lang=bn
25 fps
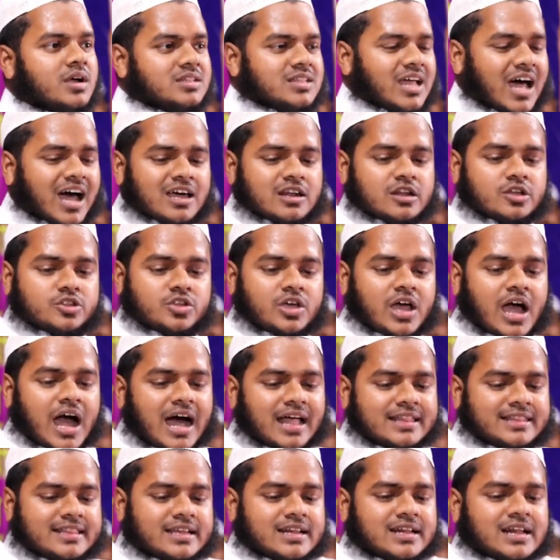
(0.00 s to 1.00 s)
তাহলে তুই
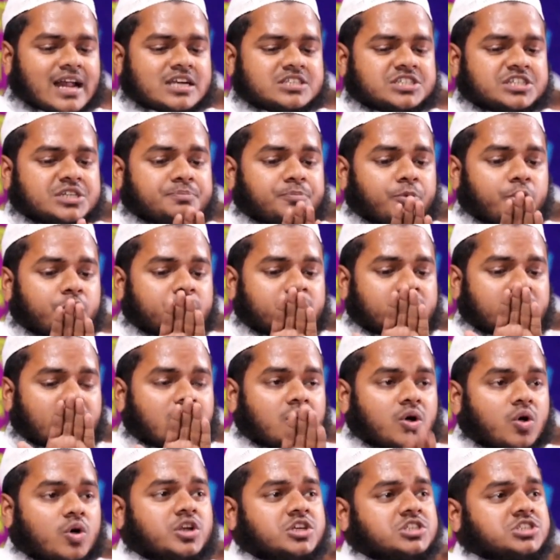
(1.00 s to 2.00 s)
হাতের রাশি পরীক্ষা
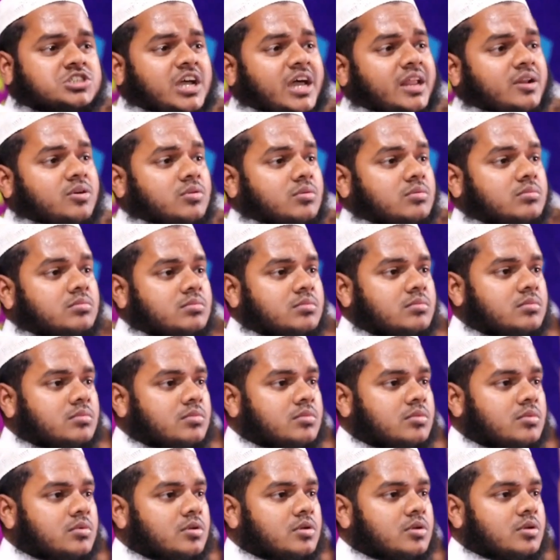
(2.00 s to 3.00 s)
করিস কেন
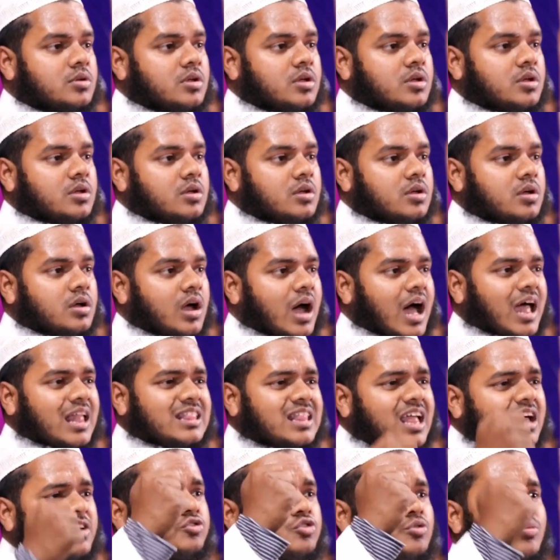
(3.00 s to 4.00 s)

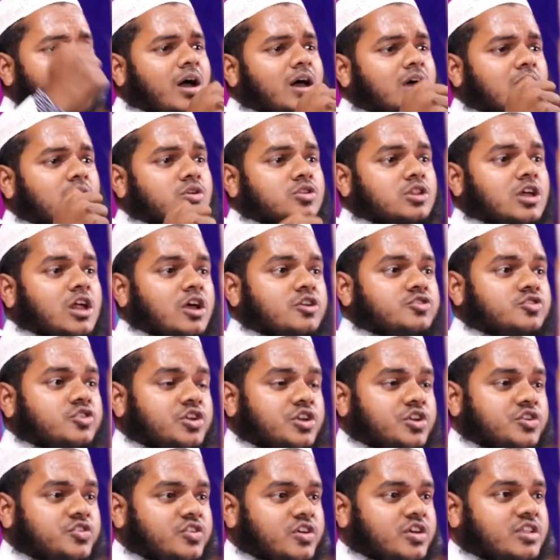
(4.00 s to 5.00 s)
আল্লাহ সুবাহ যদি
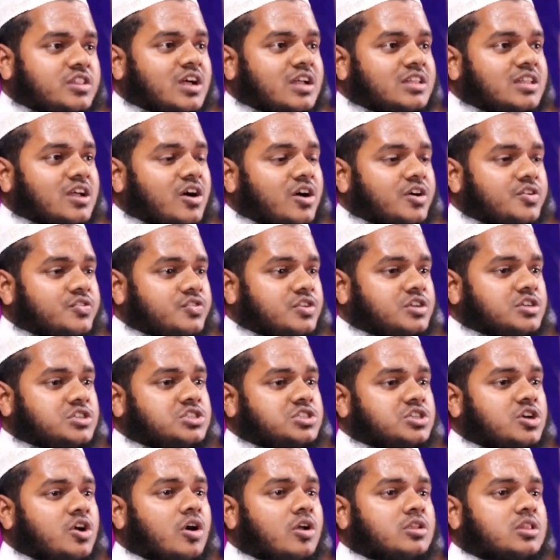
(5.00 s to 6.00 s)
রিজিক দাতা হয়
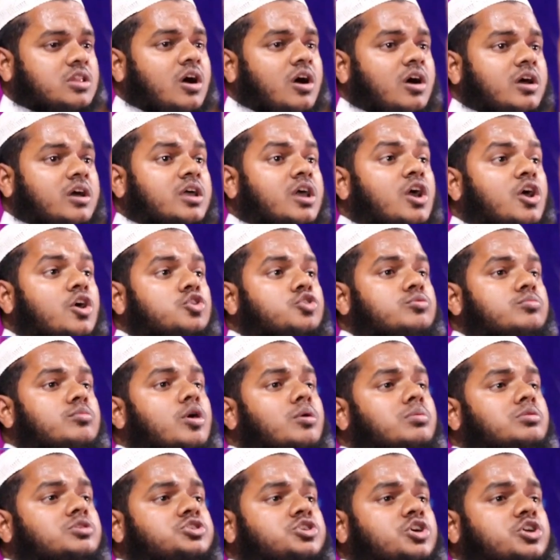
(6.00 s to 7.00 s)
সৃষ্টিকর্তা হয় তো
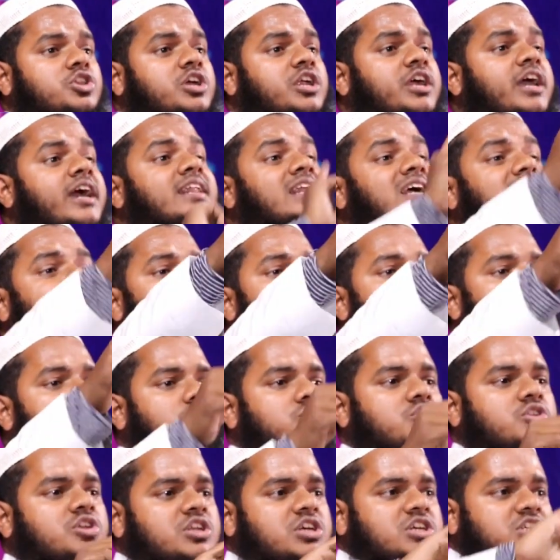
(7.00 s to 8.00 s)
ভবিষ্যতের জ্ঞান একমাত্র
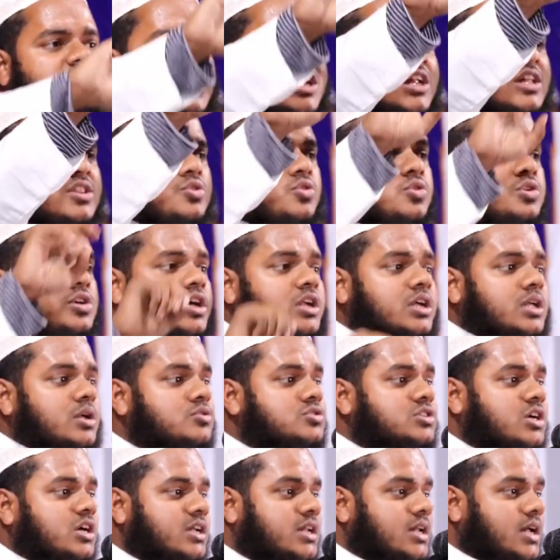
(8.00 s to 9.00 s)
তিনি জানেন দুনিয়ার কেউ
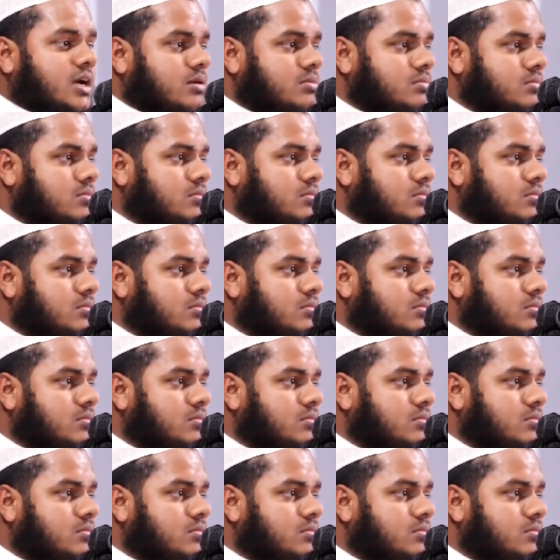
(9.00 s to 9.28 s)
জানে না